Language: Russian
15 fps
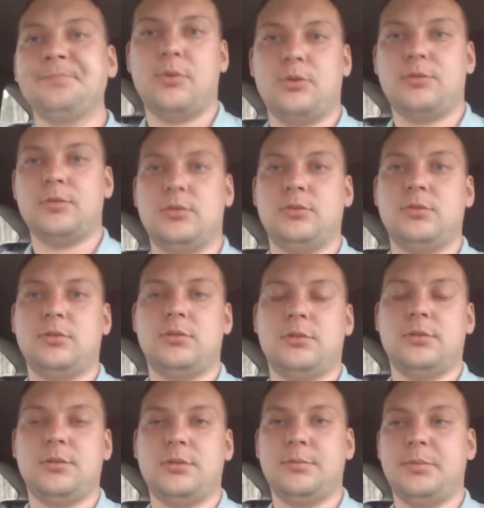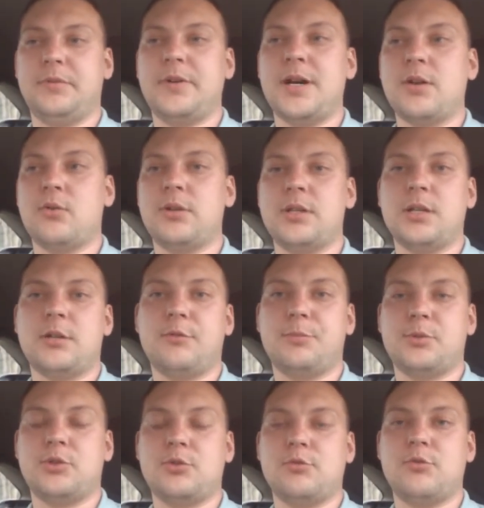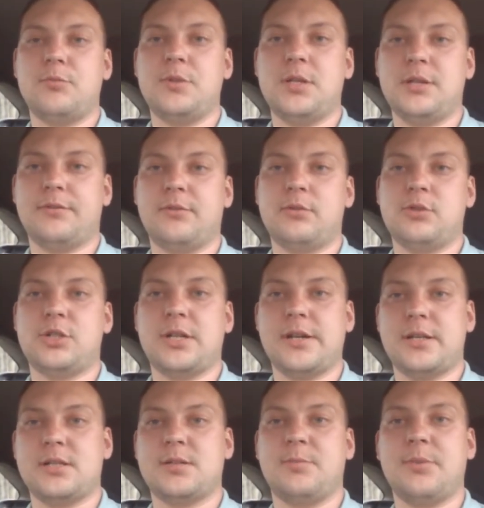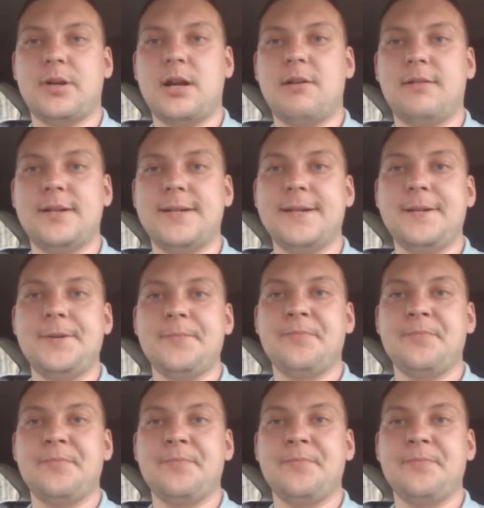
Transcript: по поводу поворотников, почему у меня включается правый,